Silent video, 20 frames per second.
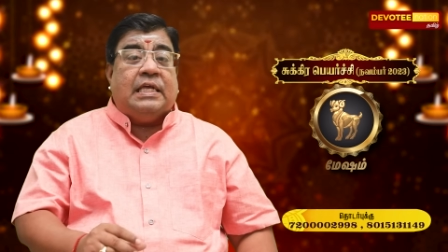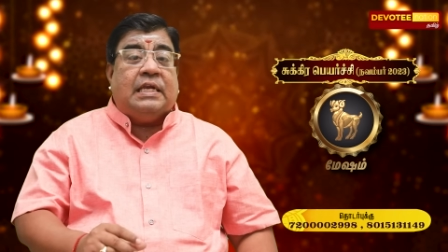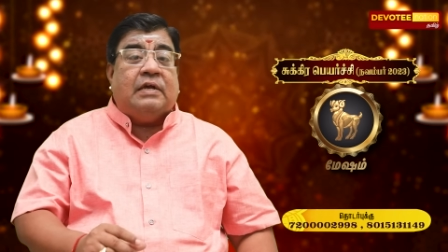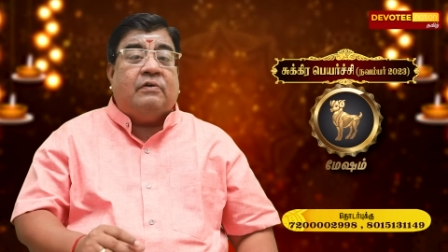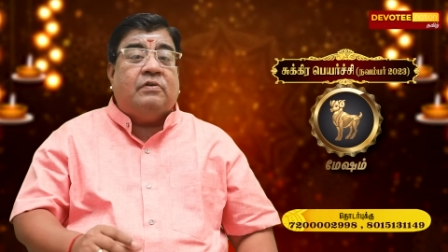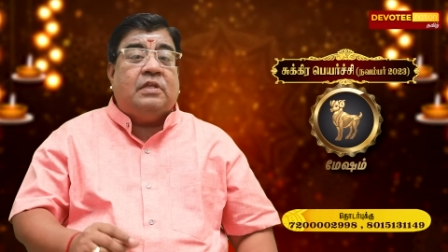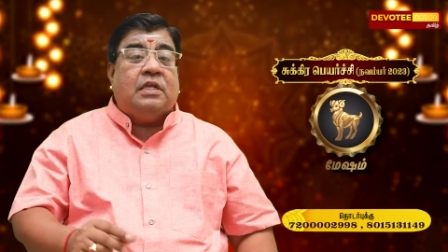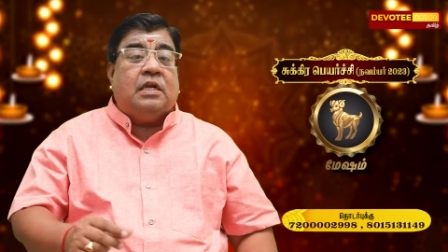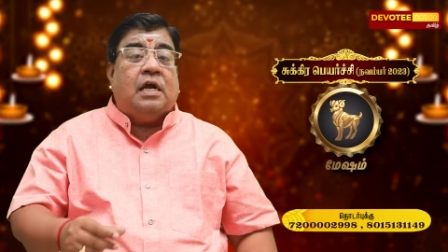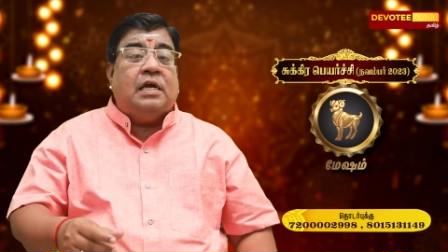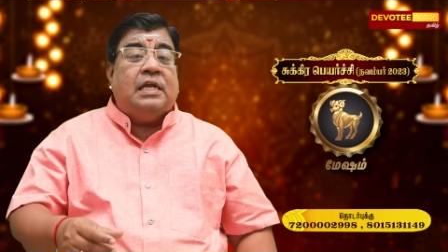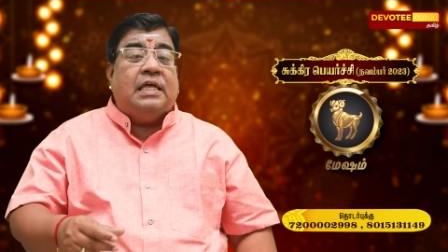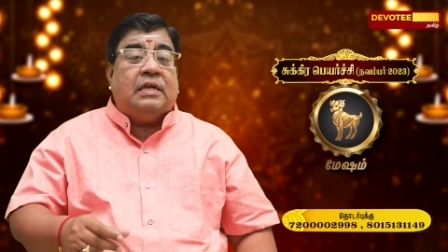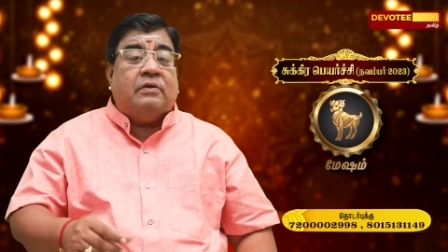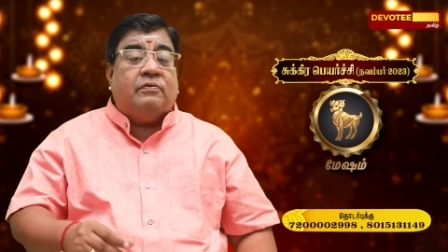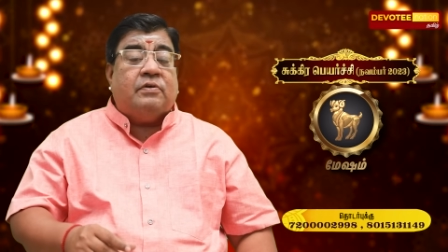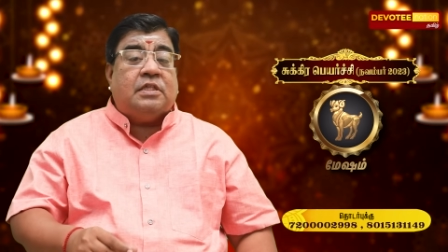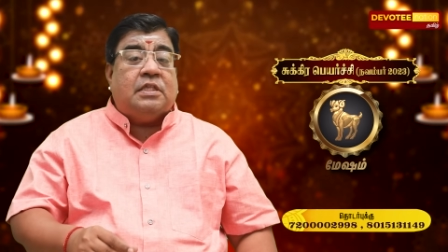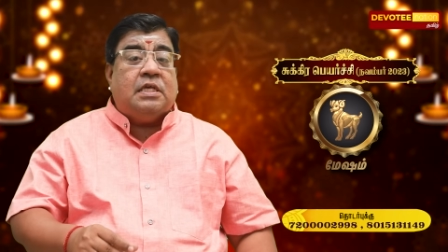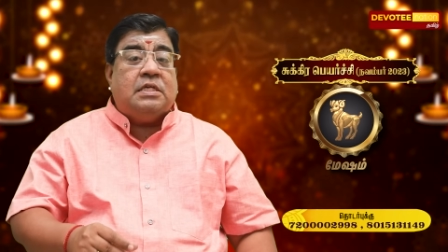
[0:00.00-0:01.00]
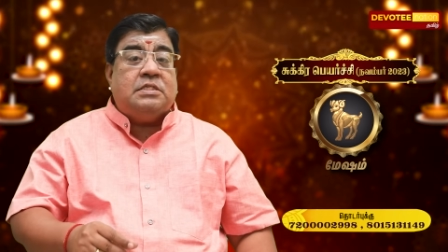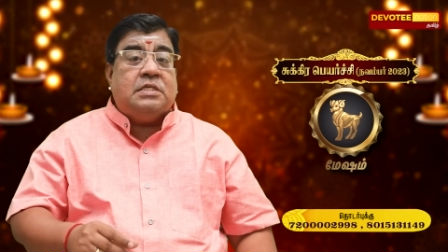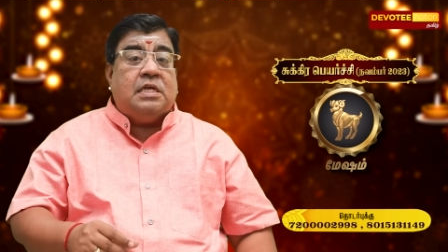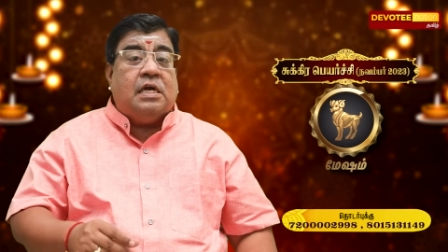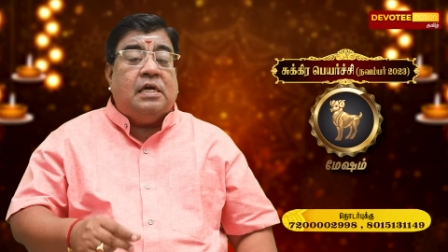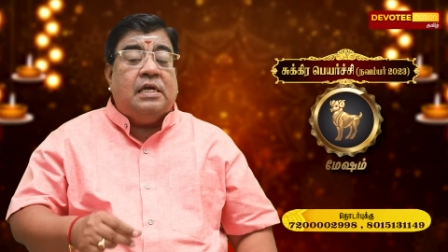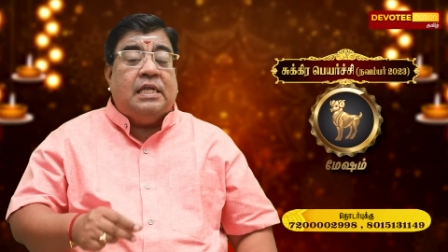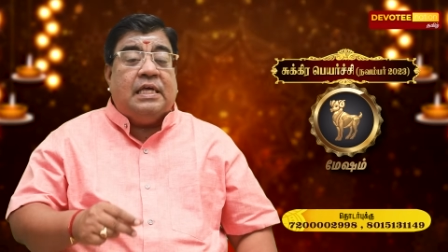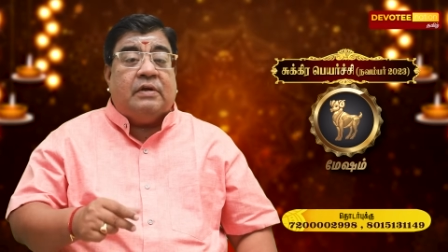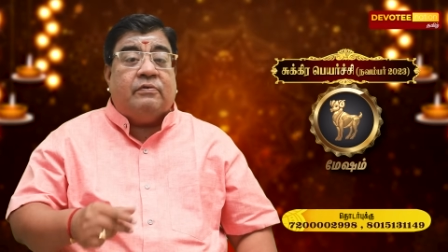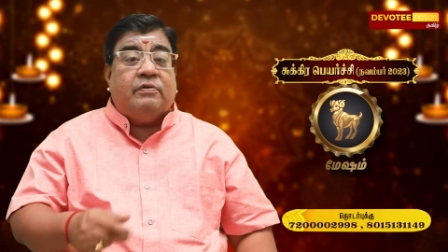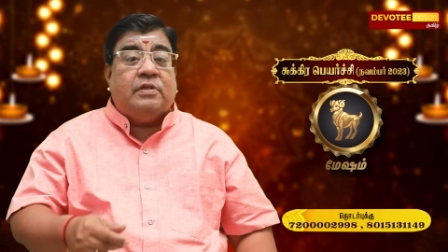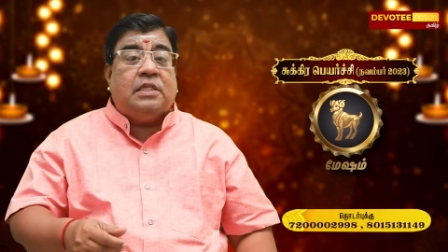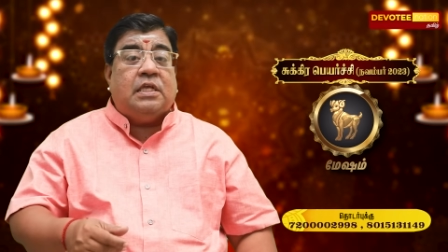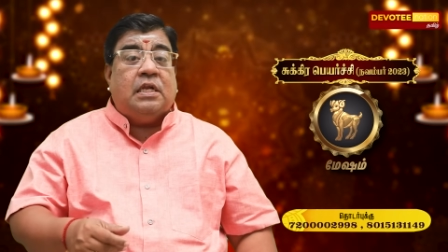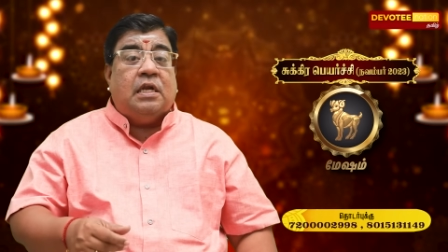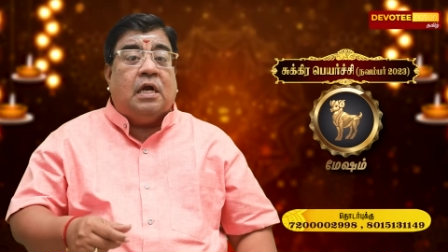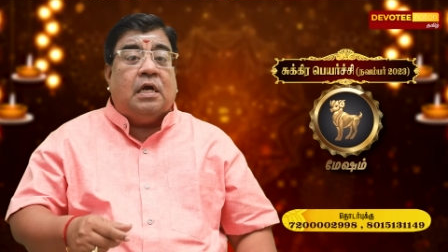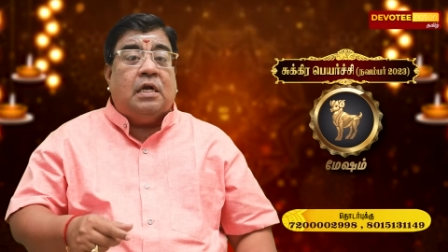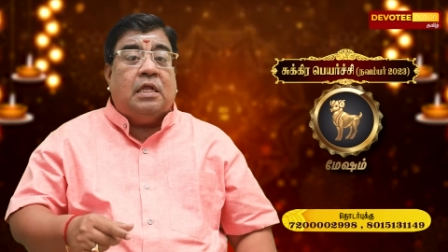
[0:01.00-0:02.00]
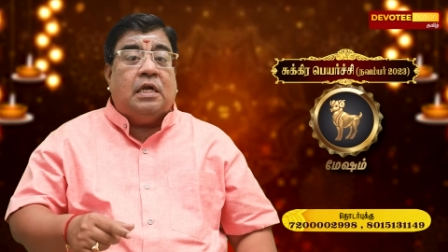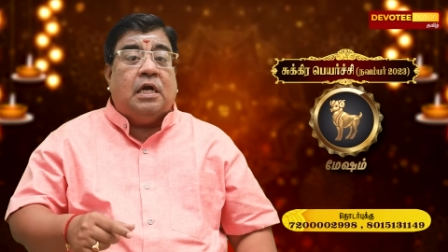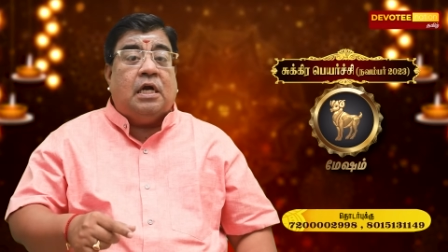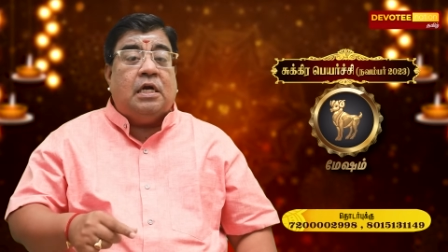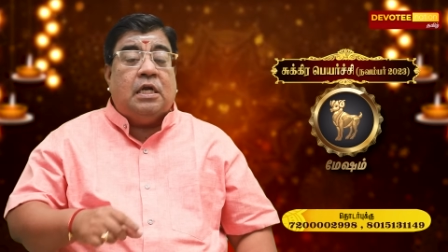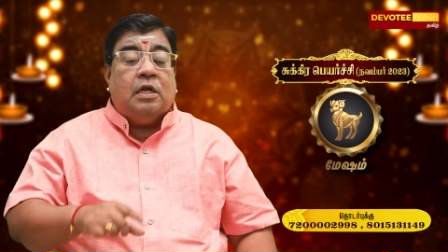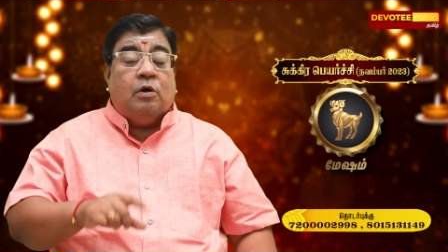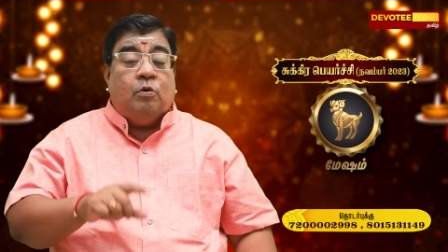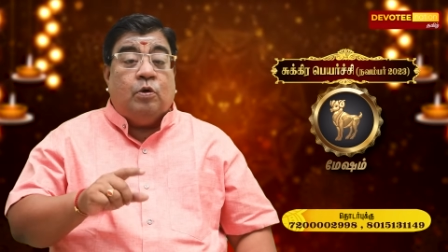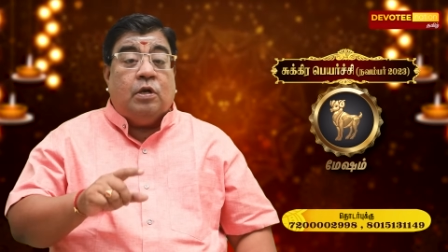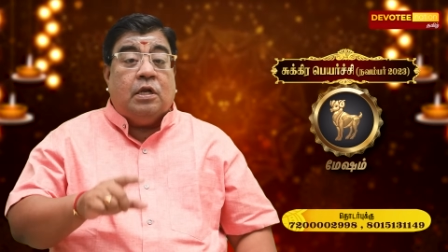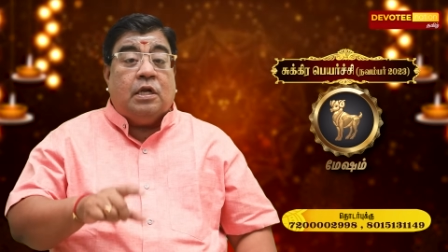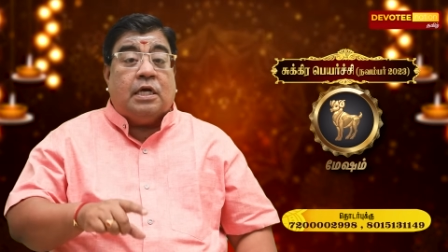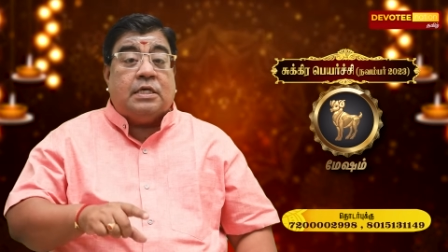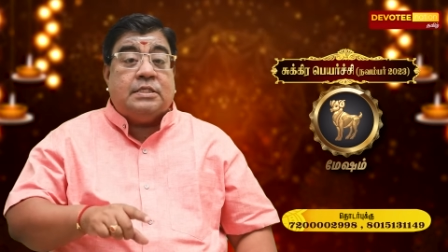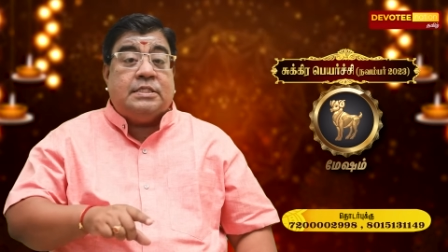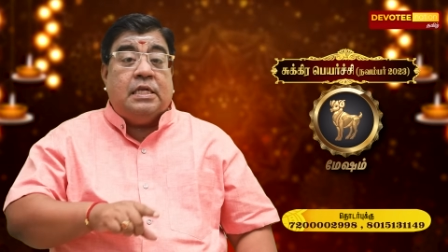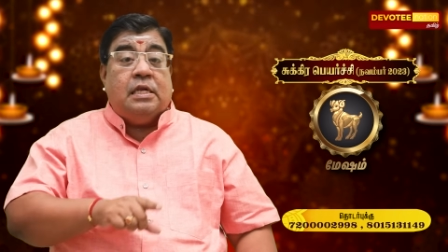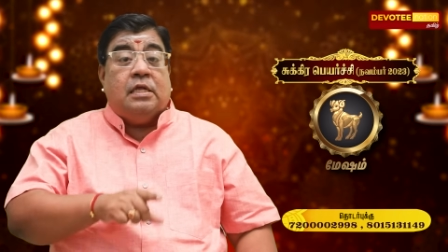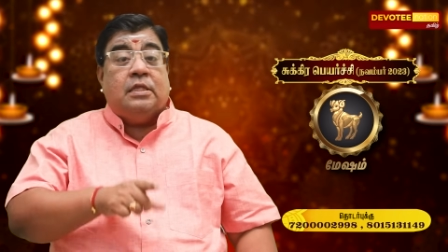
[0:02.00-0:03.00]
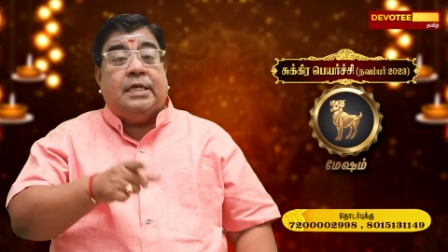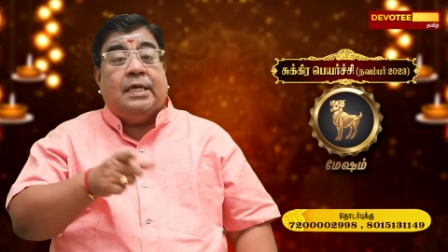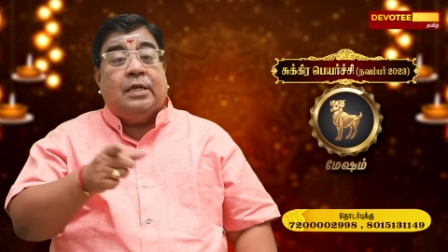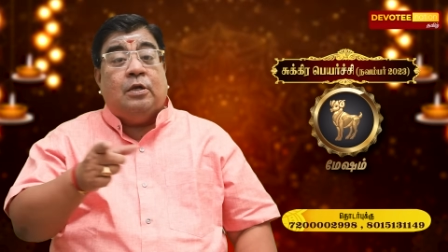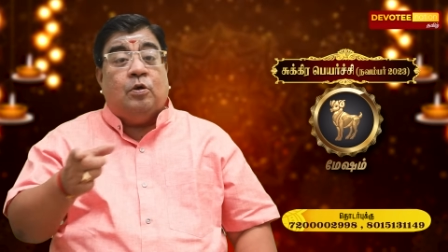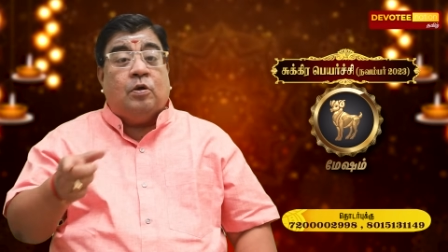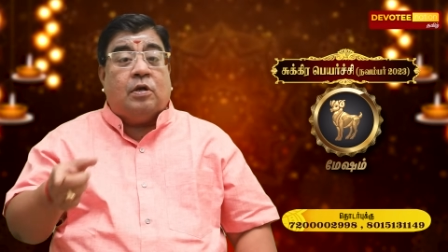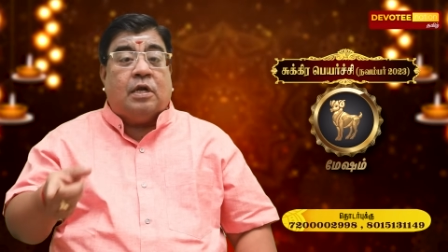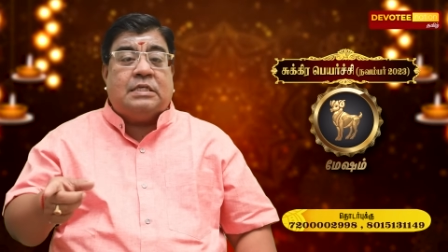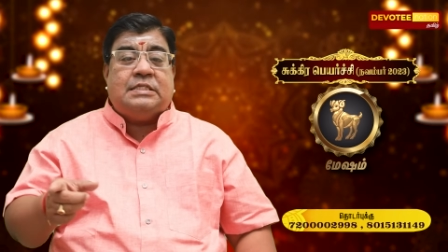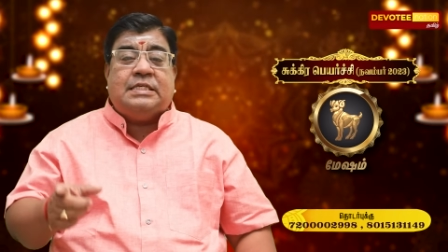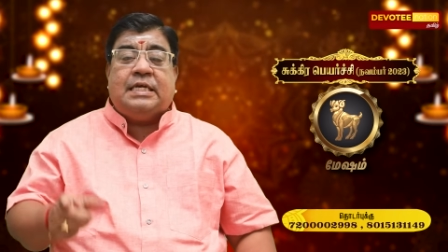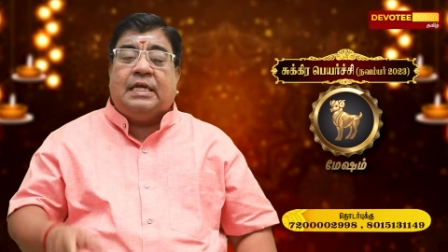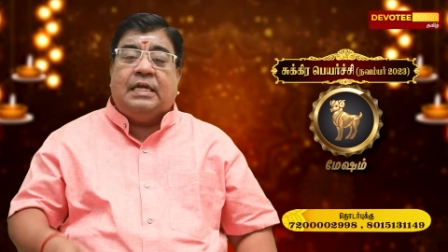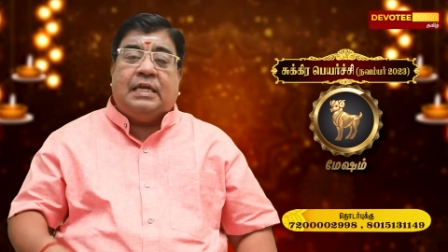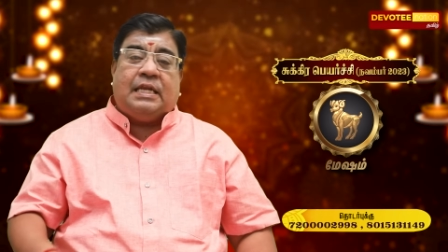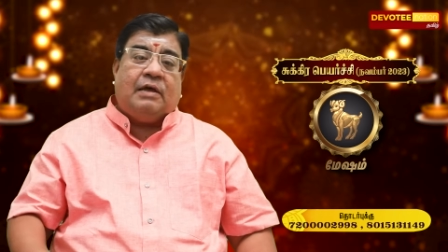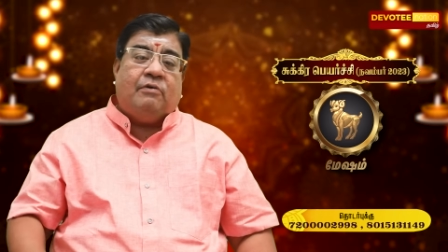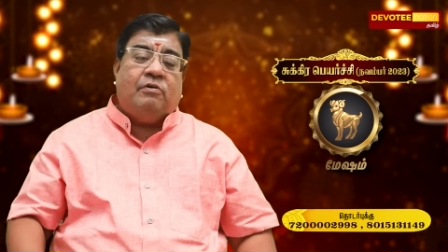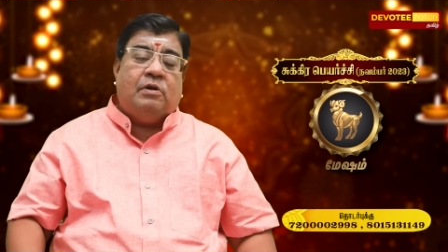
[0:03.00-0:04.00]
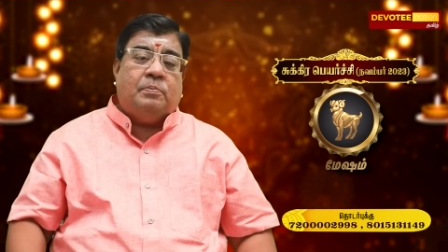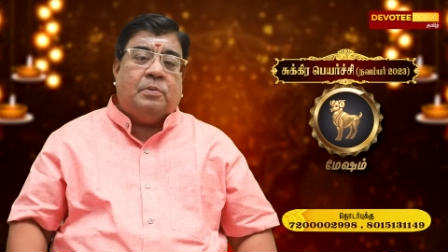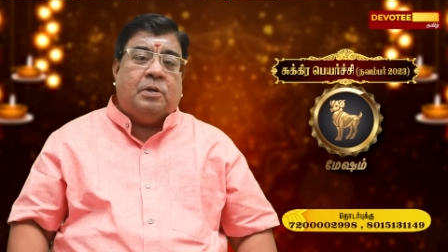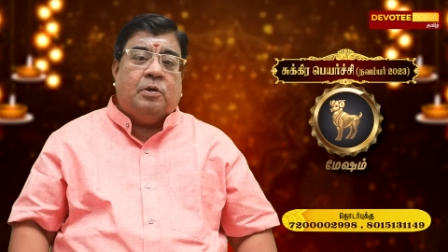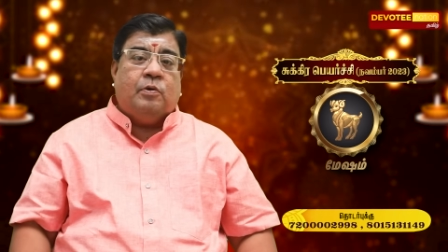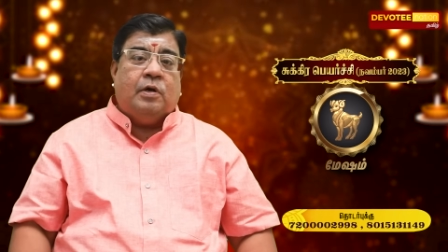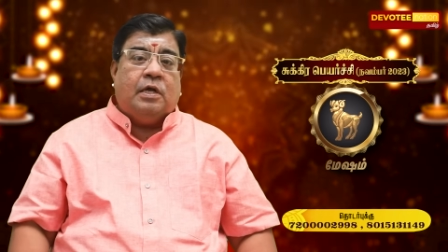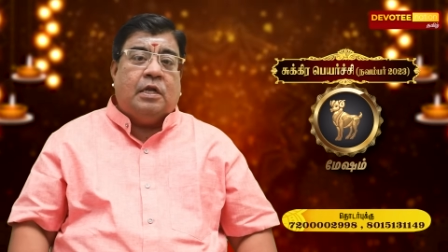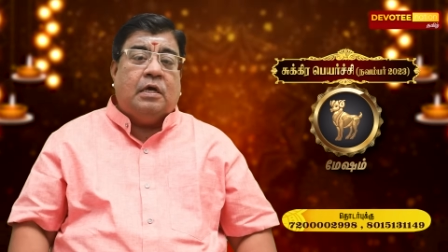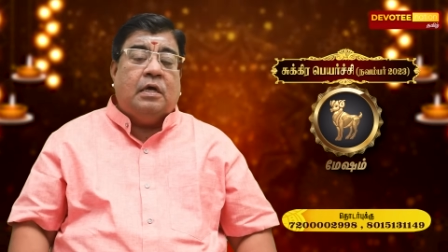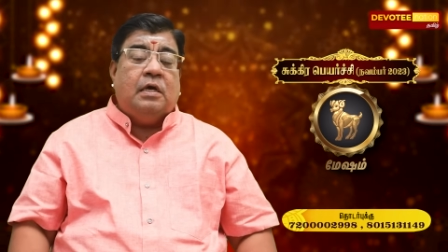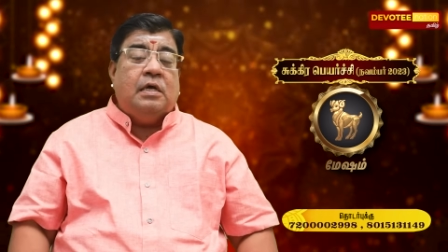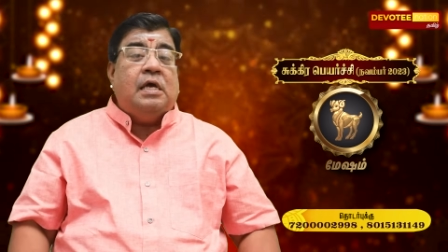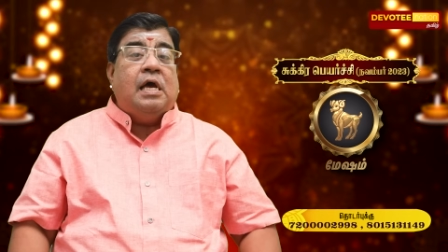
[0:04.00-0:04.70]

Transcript: இருபது நாள் இருபத்தஞ்சு நாள் இருபத்தி நாலு நாளில் ஒரு ராசிலேருந்து இன்னொரு ராசிக்கு டிராவல் பண்ணுவார்